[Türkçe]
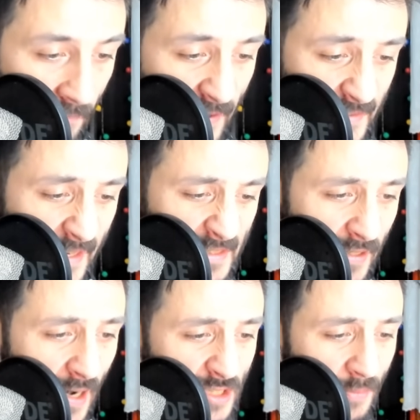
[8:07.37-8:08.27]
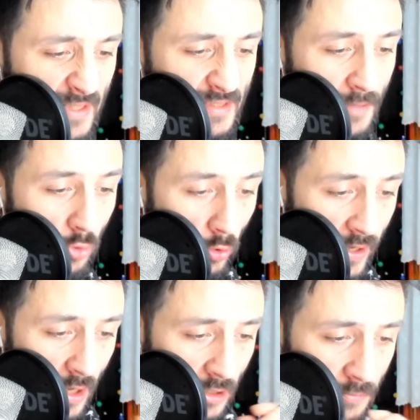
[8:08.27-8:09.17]
Fazla iksir harcamak istemiyor.
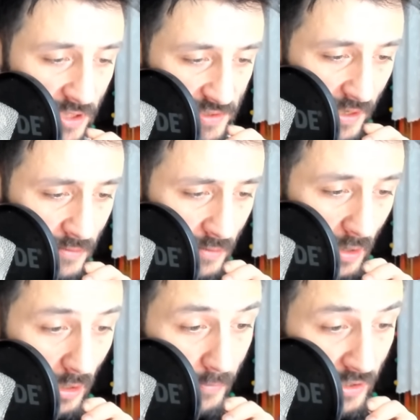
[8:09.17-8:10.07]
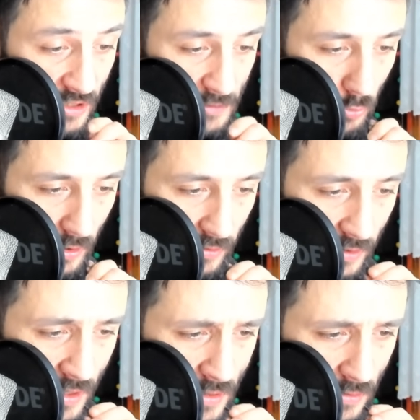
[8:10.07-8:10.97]
Orayı alır mıyız lan? Alabiliriz bu
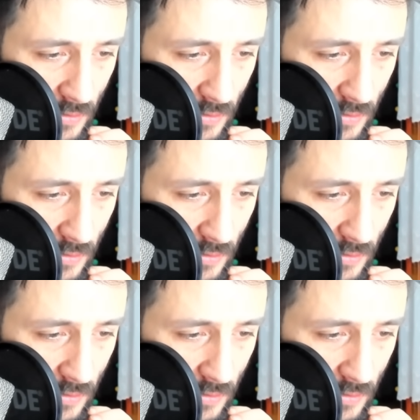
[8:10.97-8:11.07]
arada.